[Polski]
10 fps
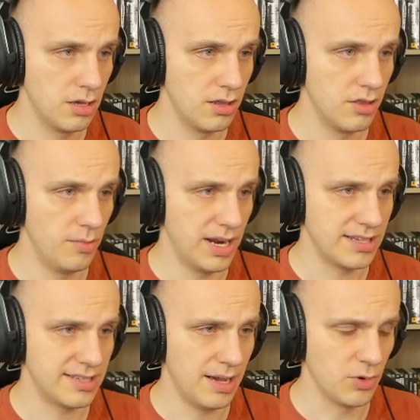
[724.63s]
Dobra,
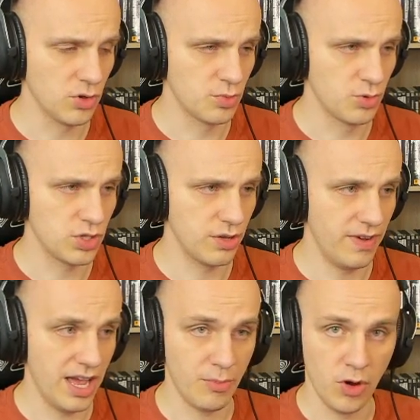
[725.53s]
sam go
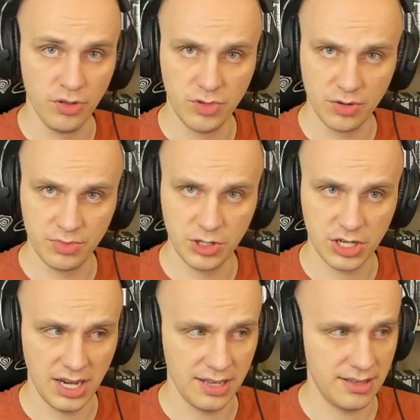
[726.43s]
zboostowałem, on mi
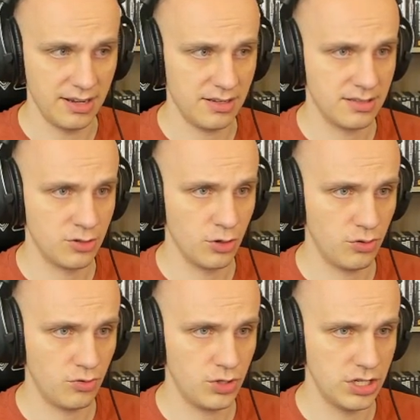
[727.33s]
obniża atak. Co
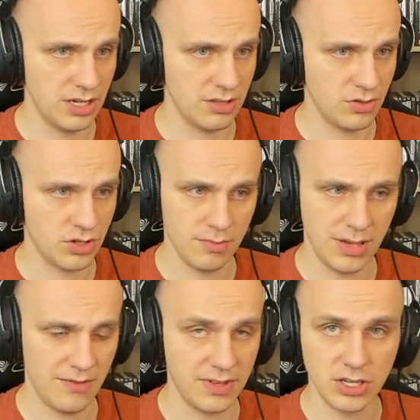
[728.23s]
tu się dzieje? No skąd
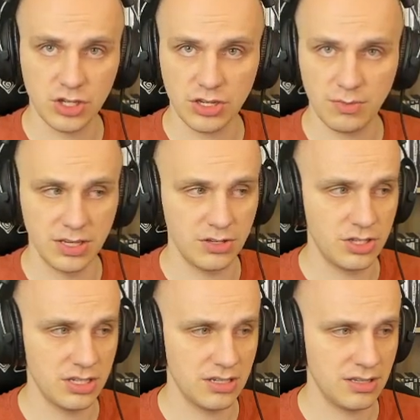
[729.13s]
miałem wiedzieć, że to
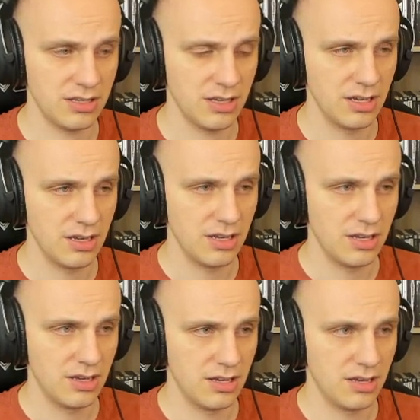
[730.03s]
będzie...
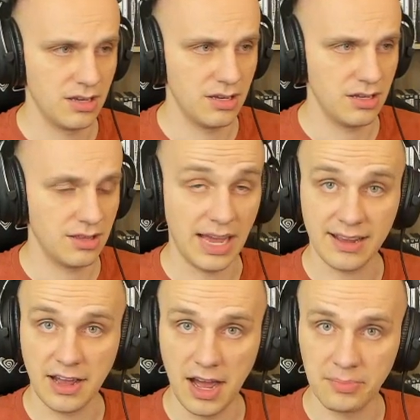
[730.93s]

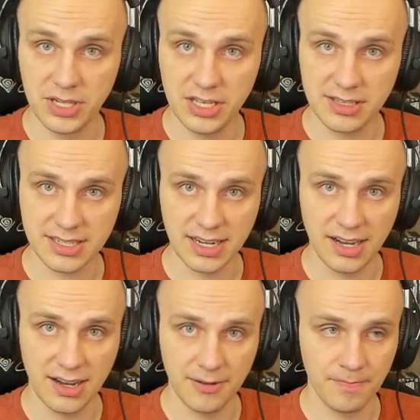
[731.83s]
Taka
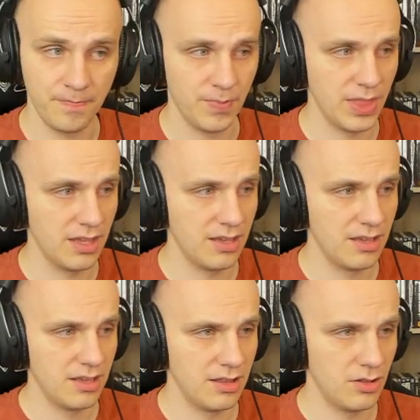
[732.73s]
abilitka.
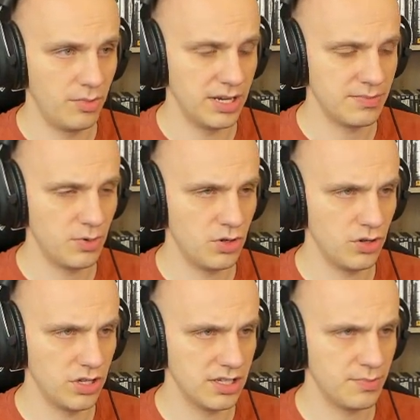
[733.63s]
Dobra,
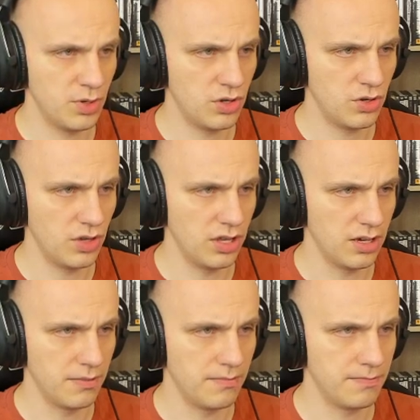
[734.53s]
spokojnie,
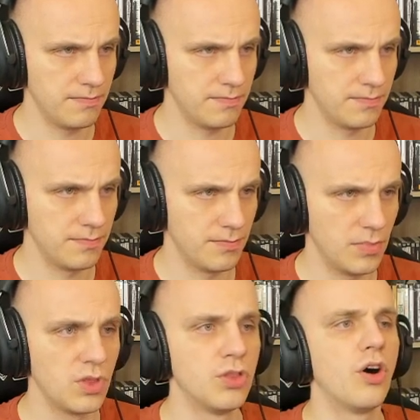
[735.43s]
spokojnie.
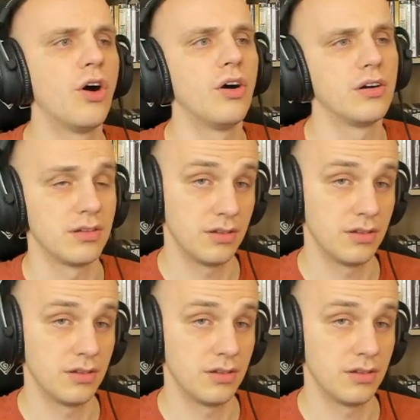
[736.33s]
No!